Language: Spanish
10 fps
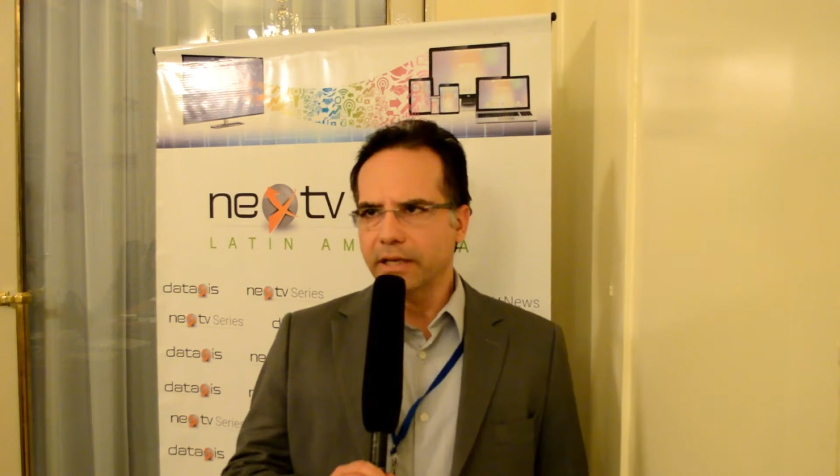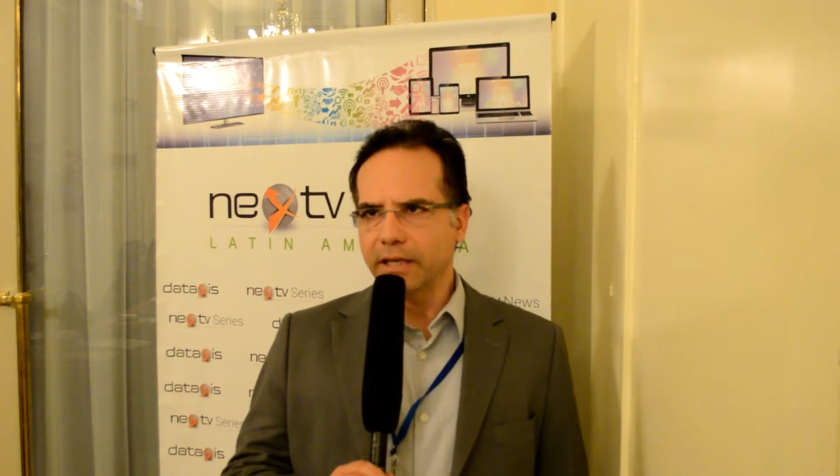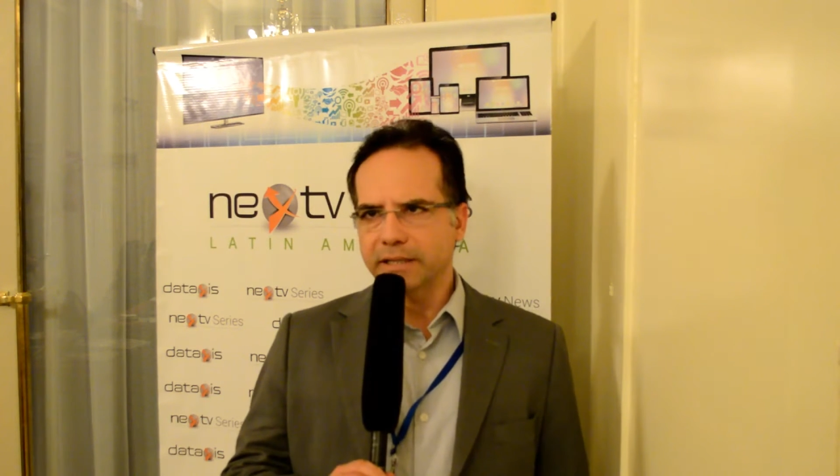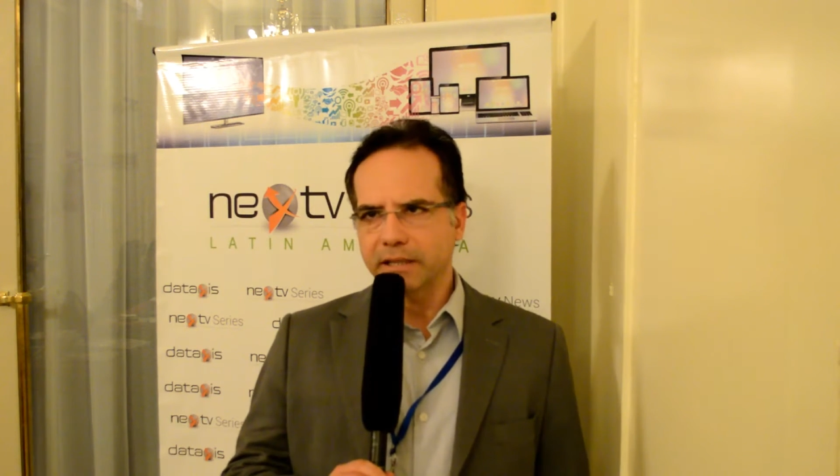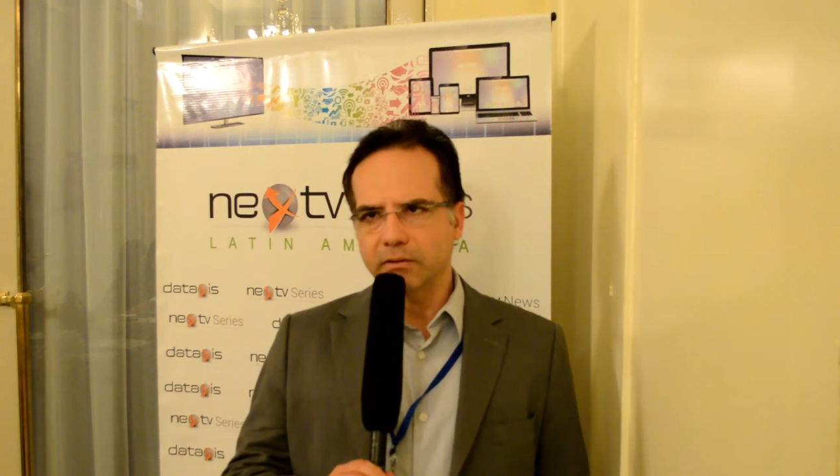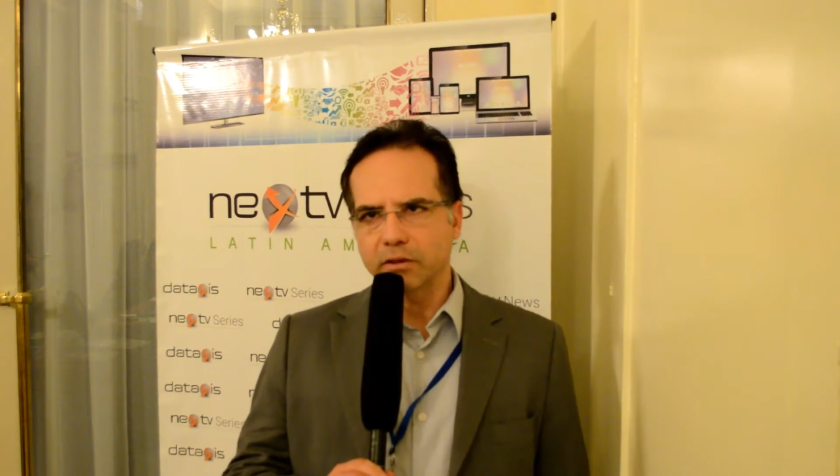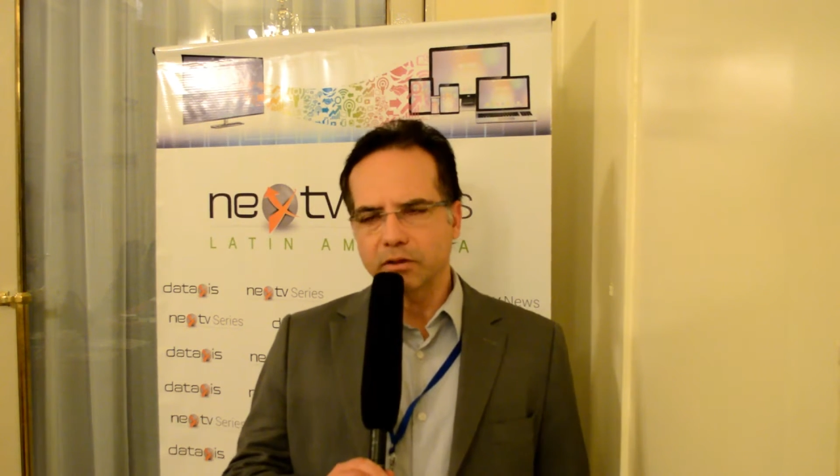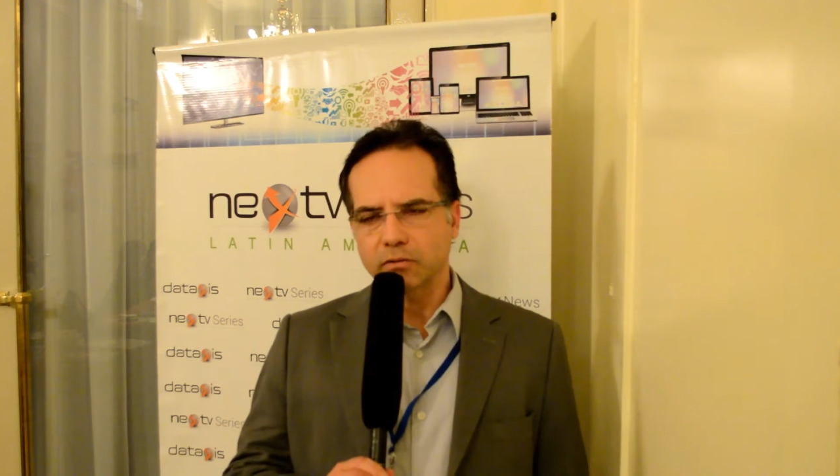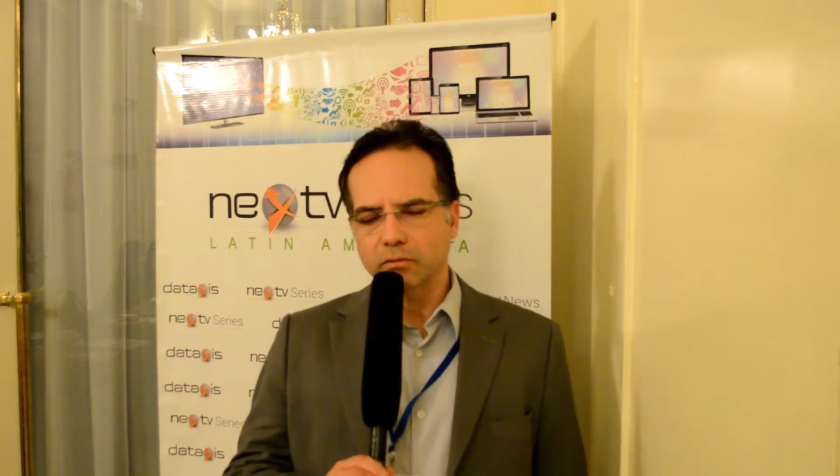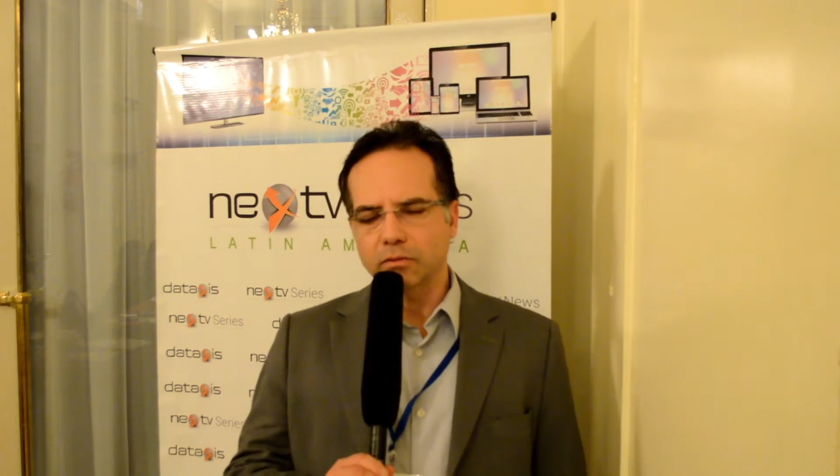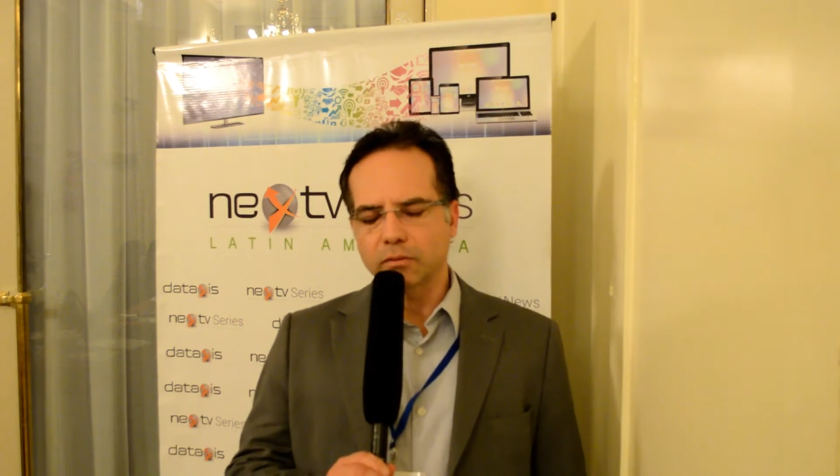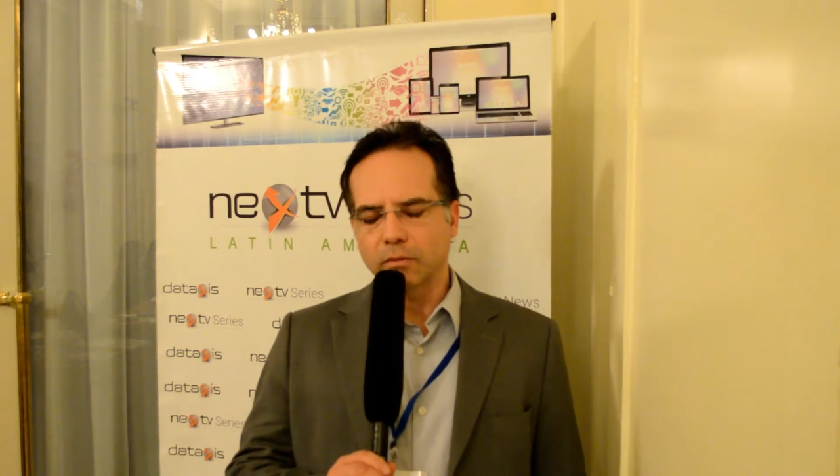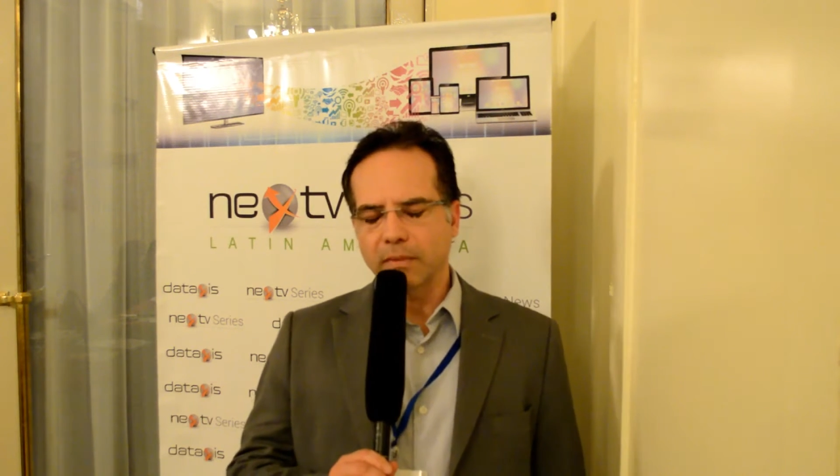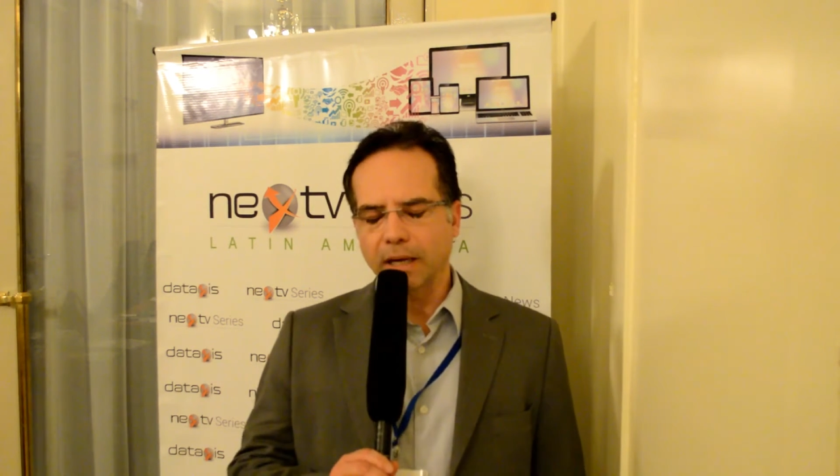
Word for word: él es sus,